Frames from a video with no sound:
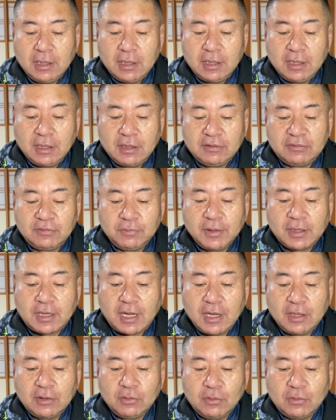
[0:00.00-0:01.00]
え住み
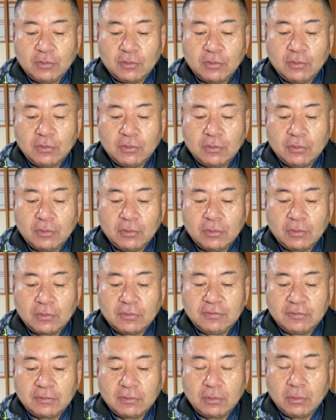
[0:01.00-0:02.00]
替え
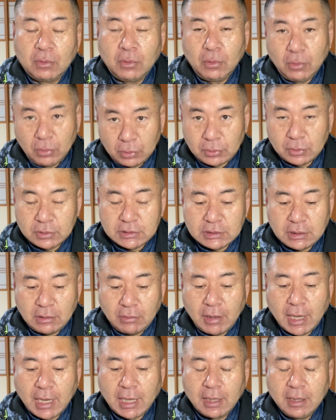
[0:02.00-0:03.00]
の方法として
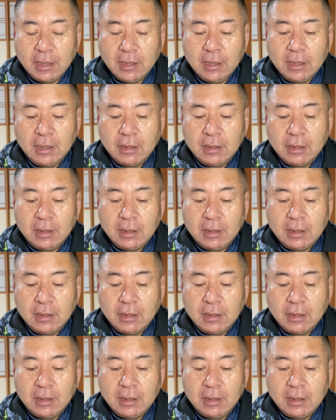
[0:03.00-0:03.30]
は、